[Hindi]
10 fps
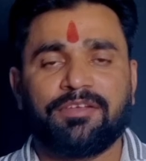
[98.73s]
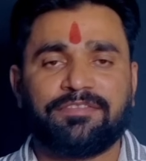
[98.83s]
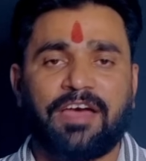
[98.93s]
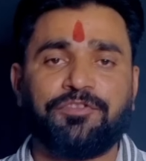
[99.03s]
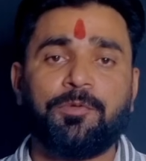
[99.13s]

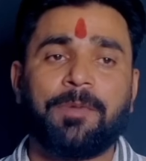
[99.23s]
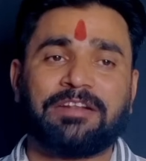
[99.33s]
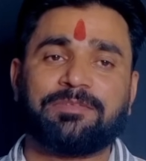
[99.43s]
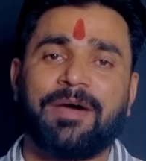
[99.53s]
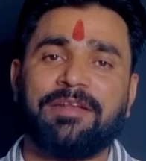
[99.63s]
साथियों
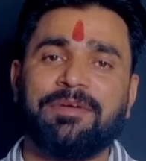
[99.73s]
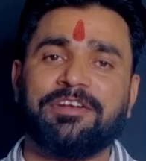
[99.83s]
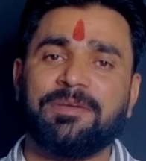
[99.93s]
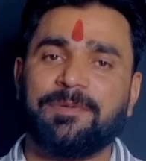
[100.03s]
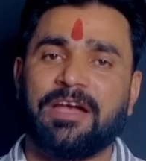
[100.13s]
वर्तमान में
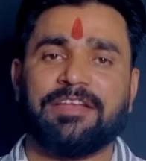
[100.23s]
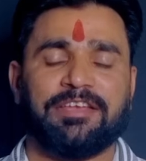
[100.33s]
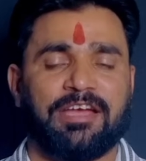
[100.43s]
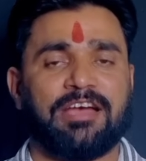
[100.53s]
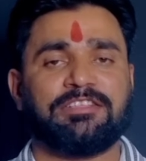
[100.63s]
डीपीआई ने
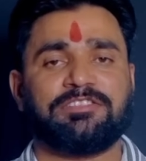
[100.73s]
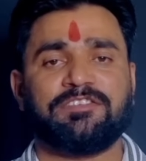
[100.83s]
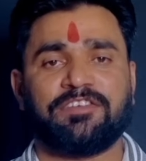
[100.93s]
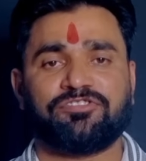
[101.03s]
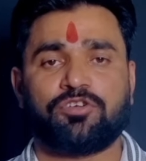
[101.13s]
अतिथि
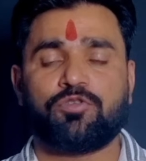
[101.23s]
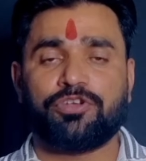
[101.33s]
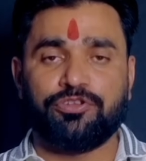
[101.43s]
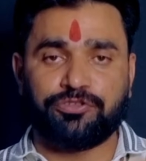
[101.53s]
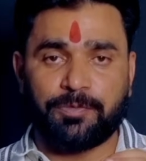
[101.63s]
शिक्षकों
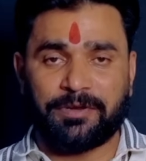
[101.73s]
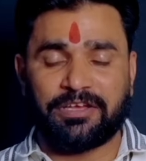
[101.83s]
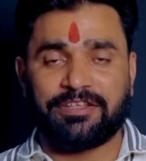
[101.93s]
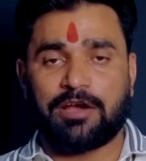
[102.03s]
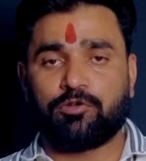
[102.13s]
की नियुक्ति
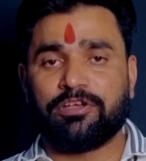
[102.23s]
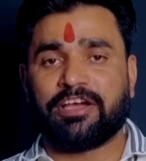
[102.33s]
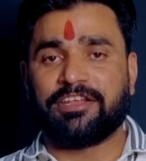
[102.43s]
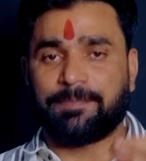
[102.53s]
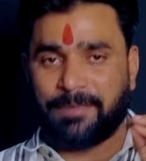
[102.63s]
प्रक्रिया को
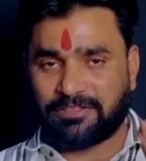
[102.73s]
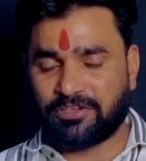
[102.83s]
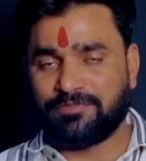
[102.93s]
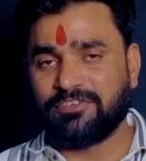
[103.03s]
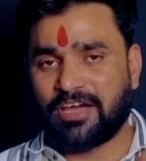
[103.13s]
लेकर एक
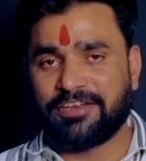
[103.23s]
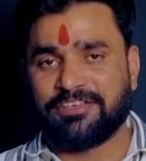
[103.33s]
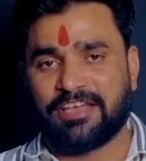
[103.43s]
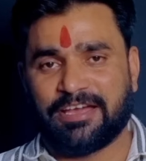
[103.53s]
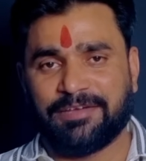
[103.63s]
पत्र भी जारी
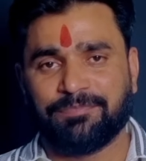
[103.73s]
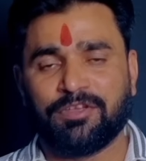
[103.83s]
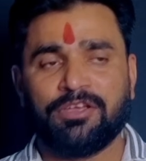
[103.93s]
किया है